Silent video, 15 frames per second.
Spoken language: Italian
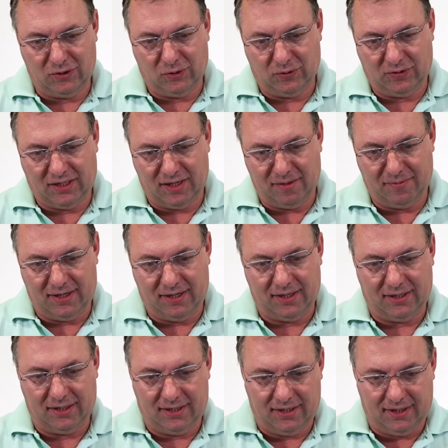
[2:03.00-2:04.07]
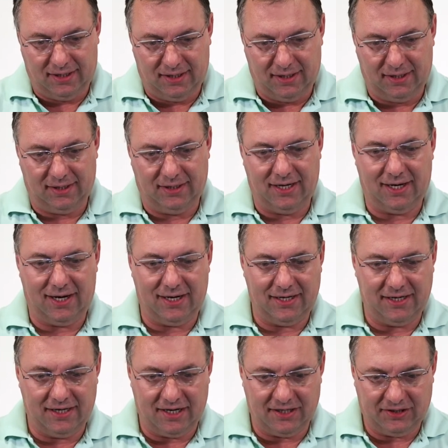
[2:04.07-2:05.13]
sul tema eh, della
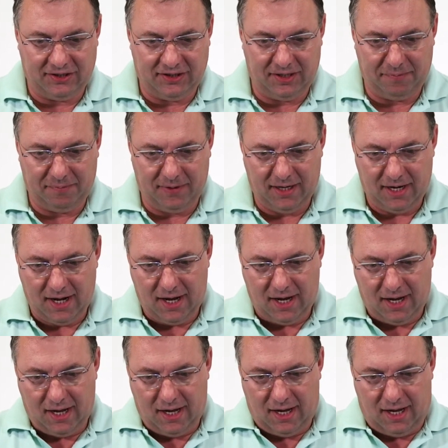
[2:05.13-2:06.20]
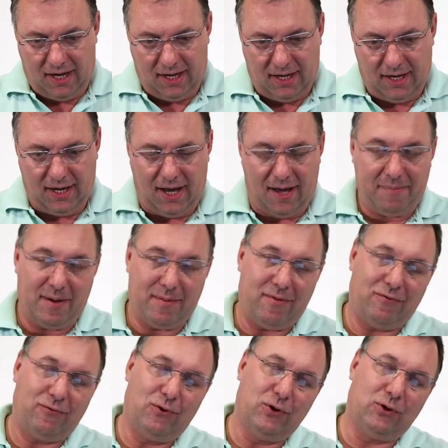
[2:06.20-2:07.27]
leadership eh, abbiamo
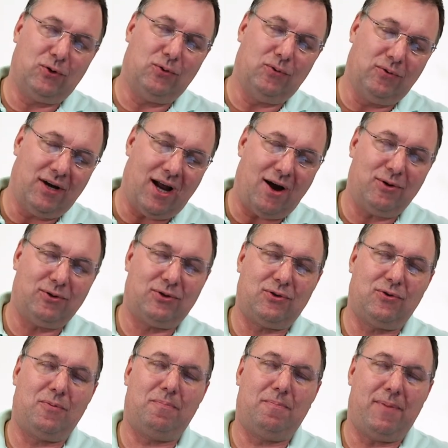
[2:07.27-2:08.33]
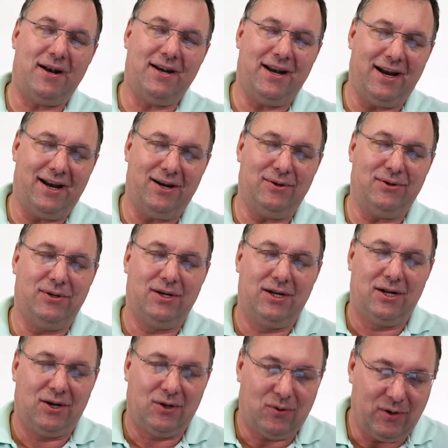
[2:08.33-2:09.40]
avuto un altro
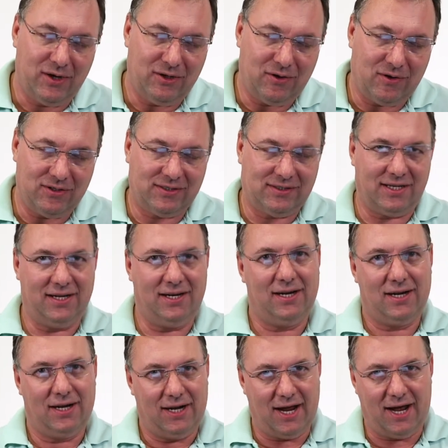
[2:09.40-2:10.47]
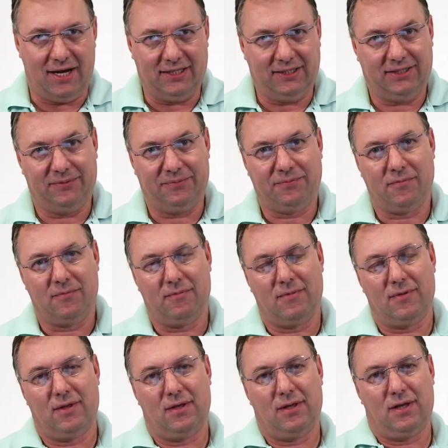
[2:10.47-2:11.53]
pannello con i nostri laici.
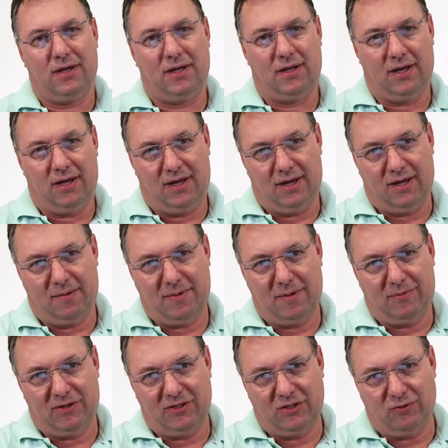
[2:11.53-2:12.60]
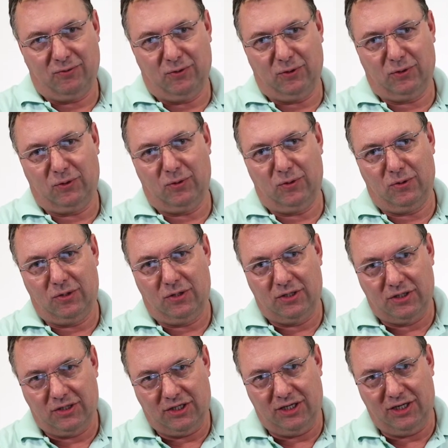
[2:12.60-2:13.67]
Eh, abbiamo ricevuto
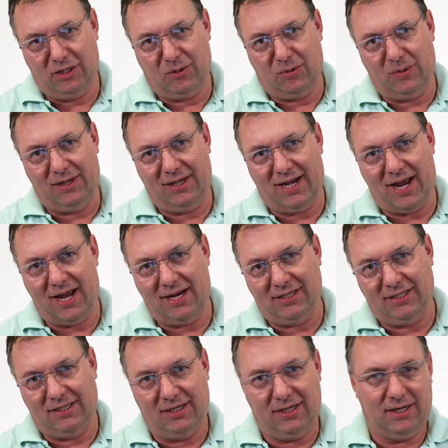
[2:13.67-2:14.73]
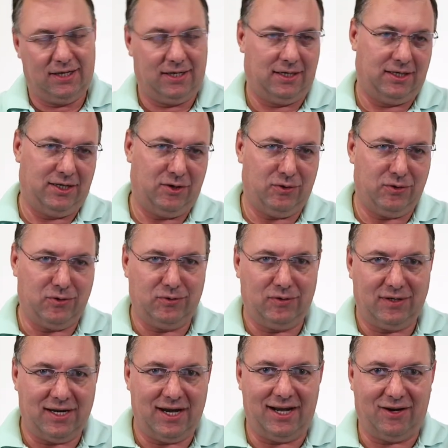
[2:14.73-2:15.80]
cinque light di
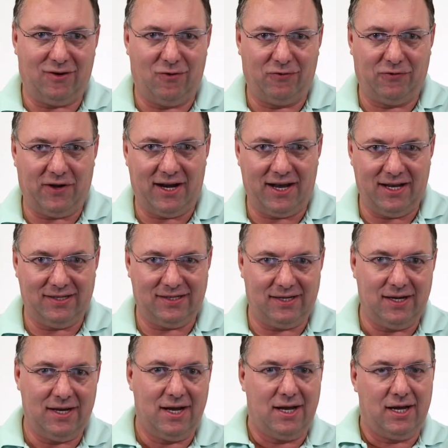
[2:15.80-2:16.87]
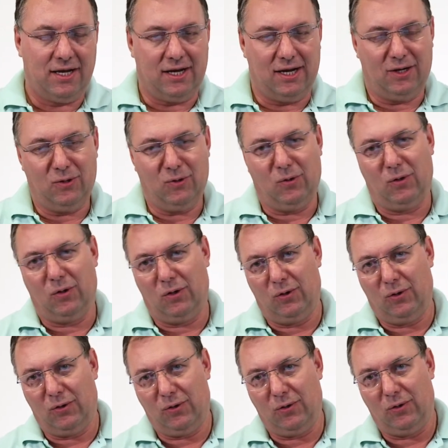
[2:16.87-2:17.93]
ognuna delle conferenze che hanno,
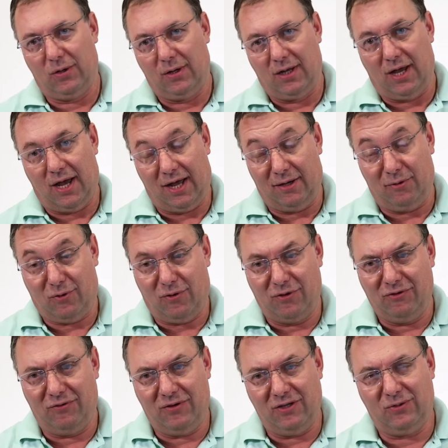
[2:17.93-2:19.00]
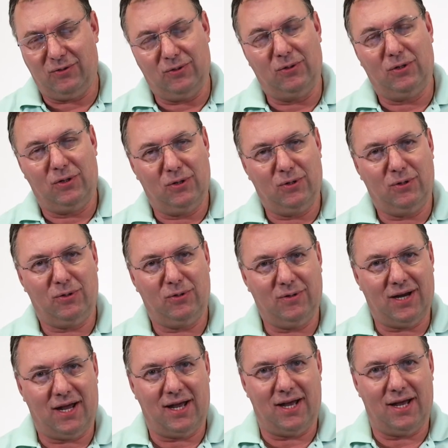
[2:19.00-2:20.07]
loro, hanno condiviso loro
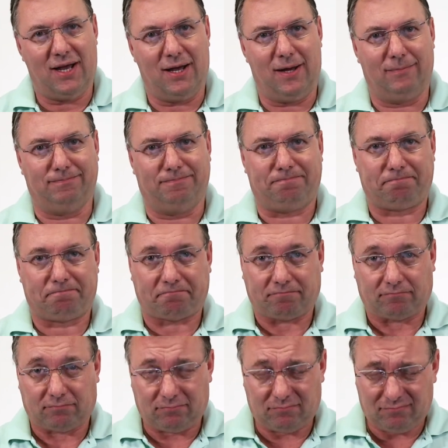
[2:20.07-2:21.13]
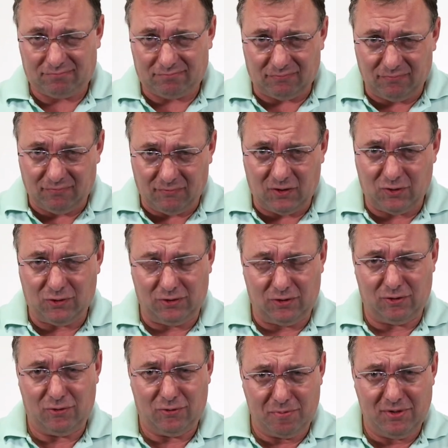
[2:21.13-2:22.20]
la, mm,
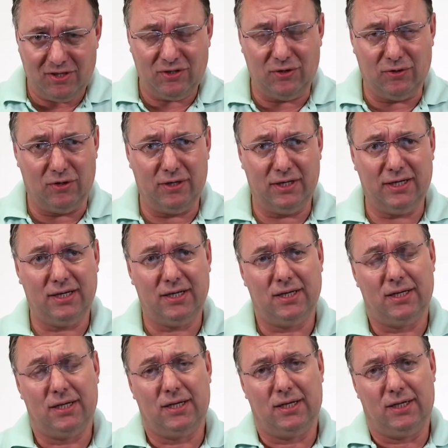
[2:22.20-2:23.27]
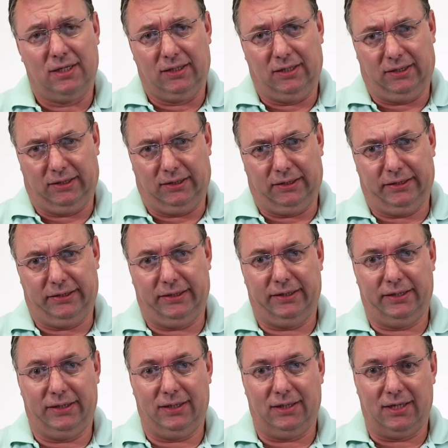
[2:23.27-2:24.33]
la loro missione
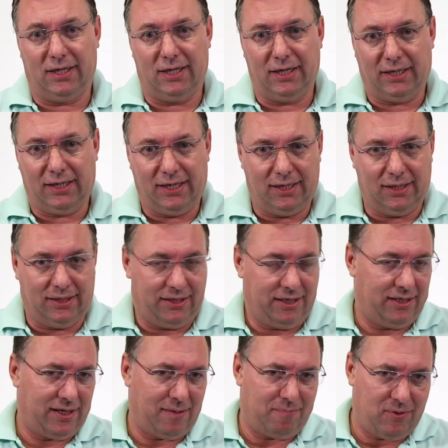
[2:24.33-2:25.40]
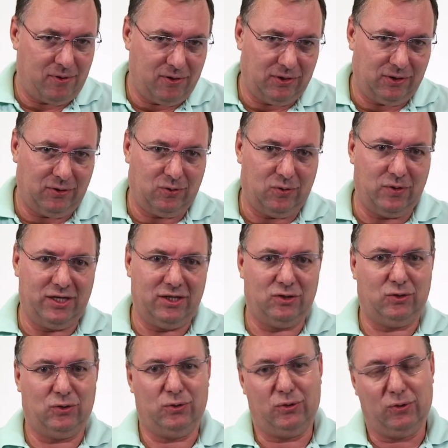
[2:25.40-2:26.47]
e anche il rapporto con i,
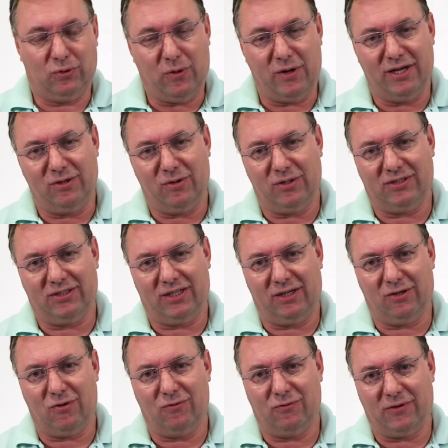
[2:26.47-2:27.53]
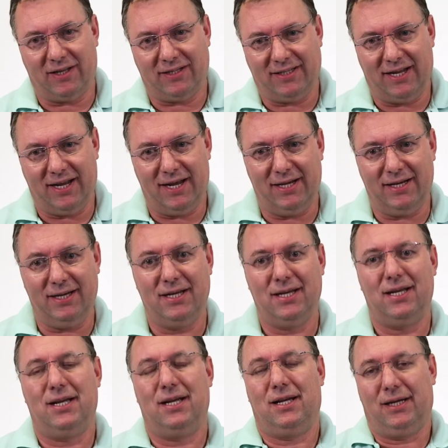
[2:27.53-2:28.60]
suo, con i nostri confratelli,
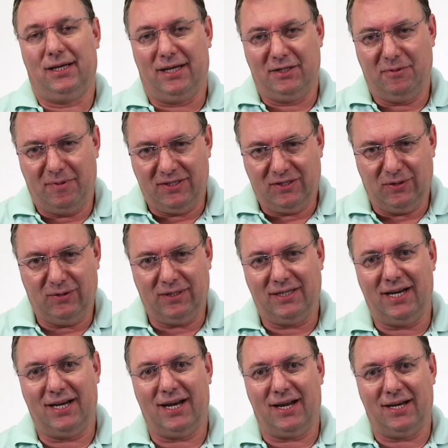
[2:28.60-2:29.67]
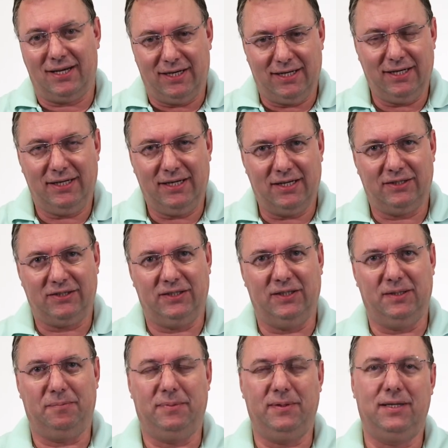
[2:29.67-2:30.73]
la dimensione della
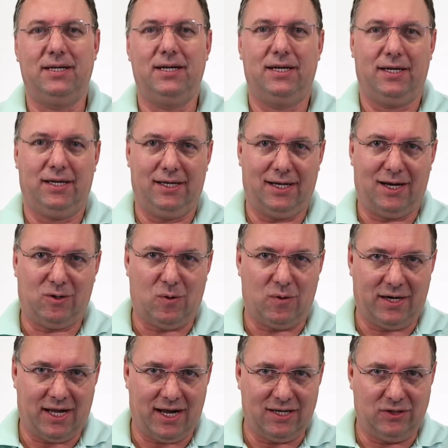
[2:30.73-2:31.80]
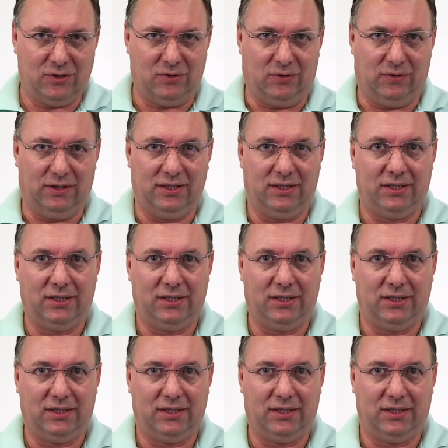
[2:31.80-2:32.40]
leadership nella congregazione.